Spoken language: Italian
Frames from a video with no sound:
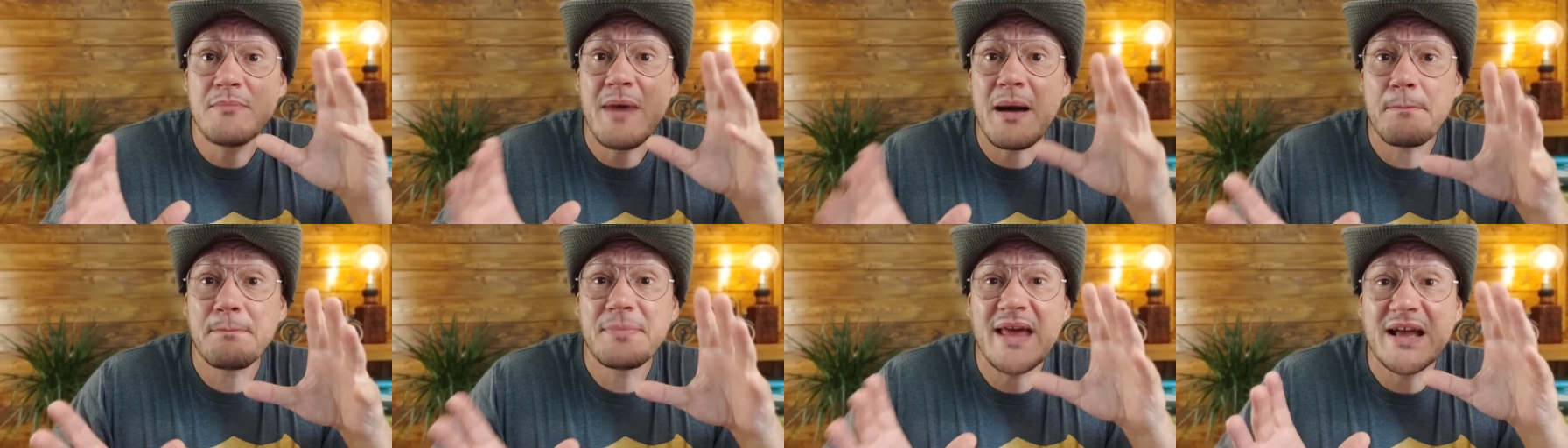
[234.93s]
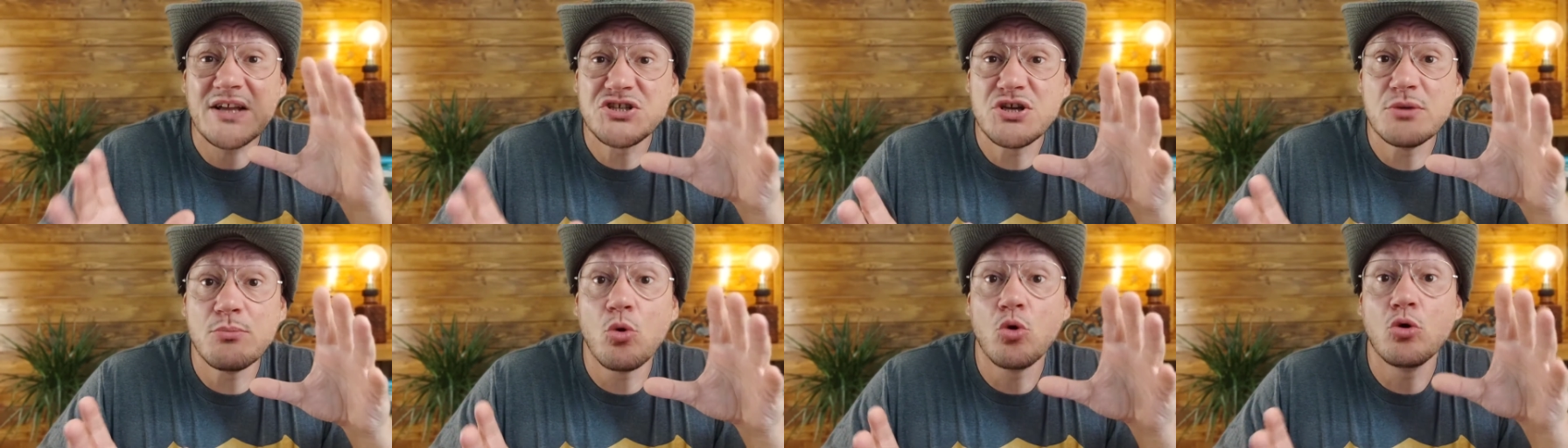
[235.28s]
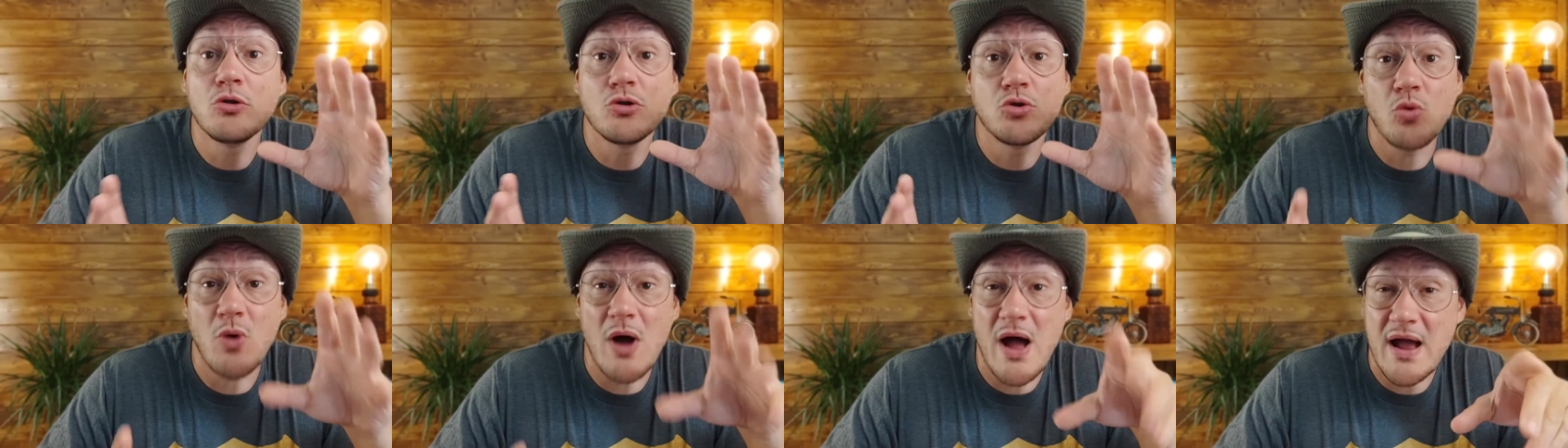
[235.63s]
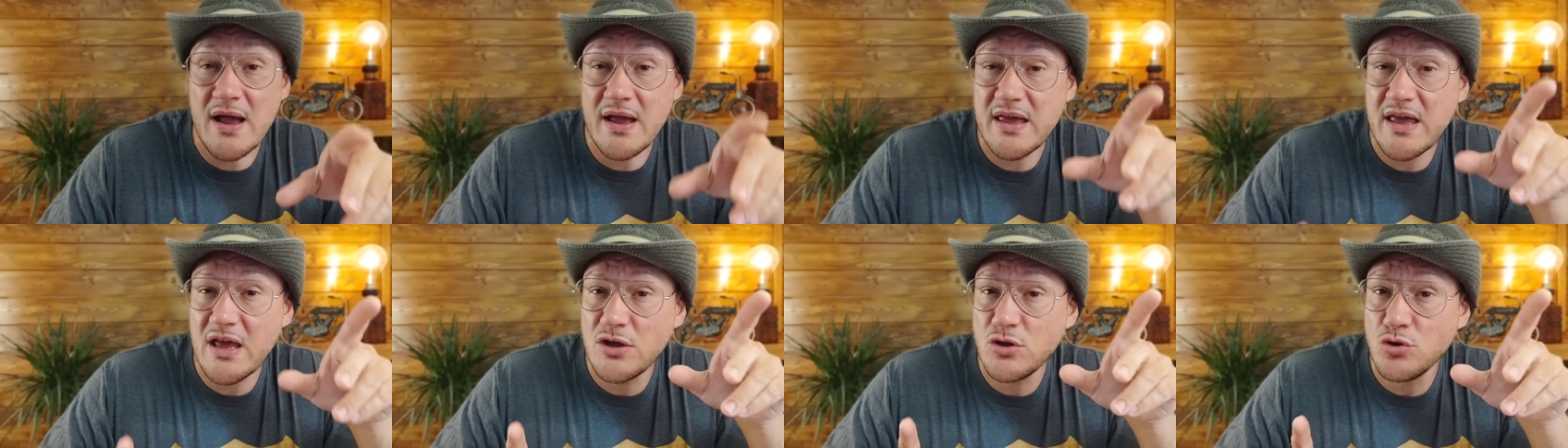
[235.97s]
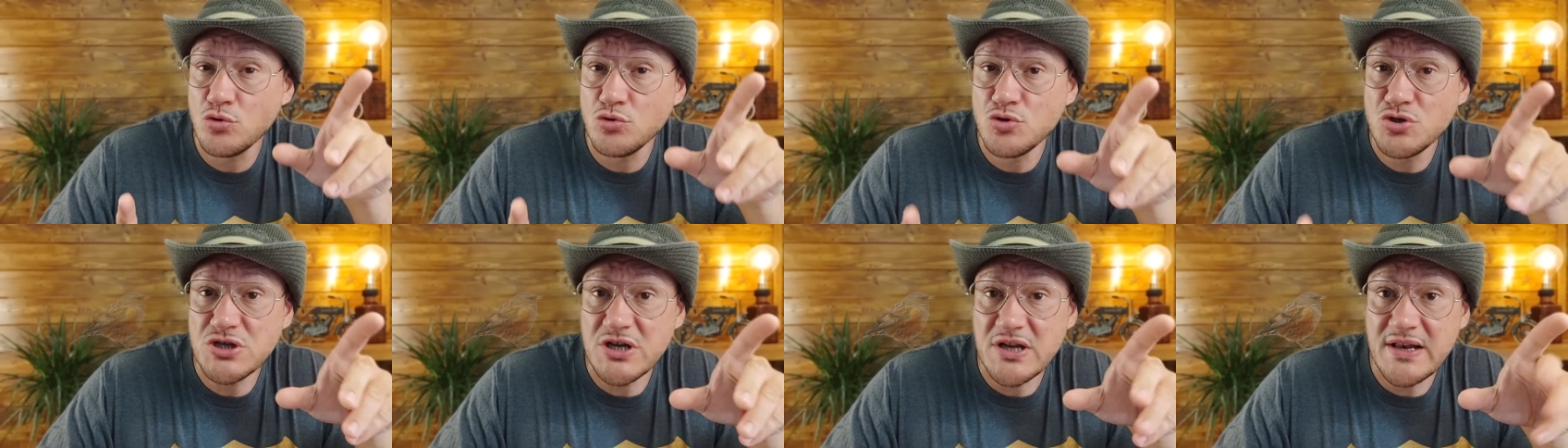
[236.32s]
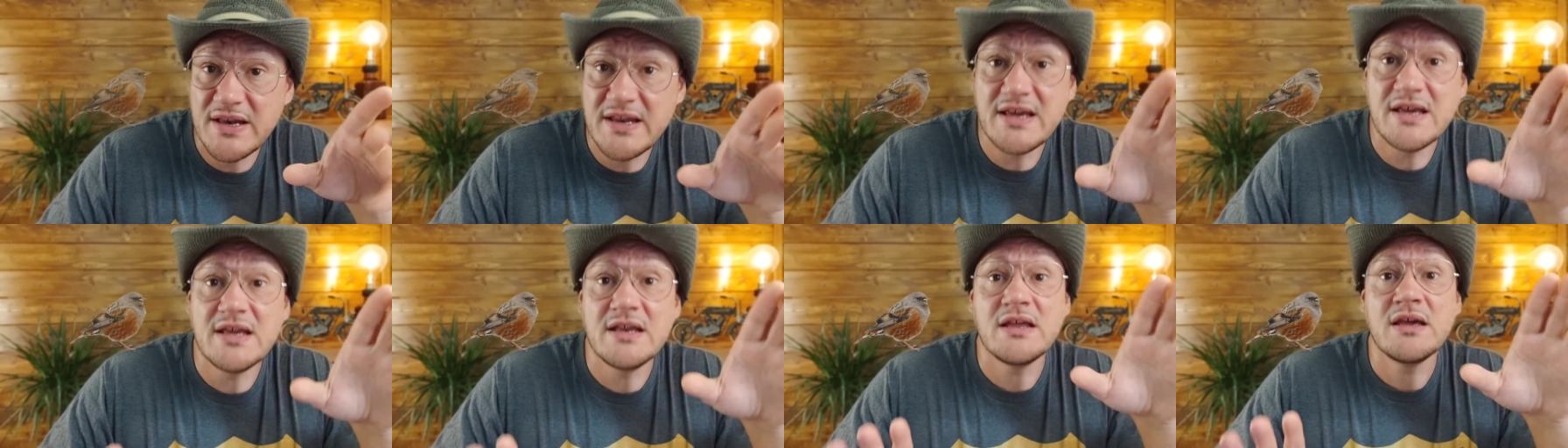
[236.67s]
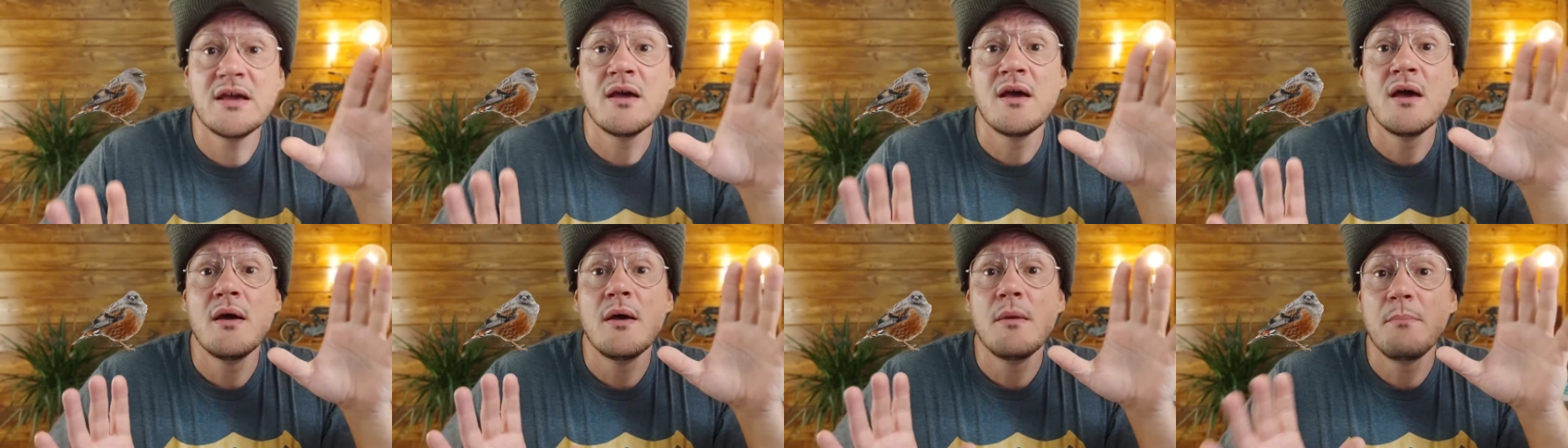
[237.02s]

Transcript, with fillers: ma piace molto anche agli uccellini,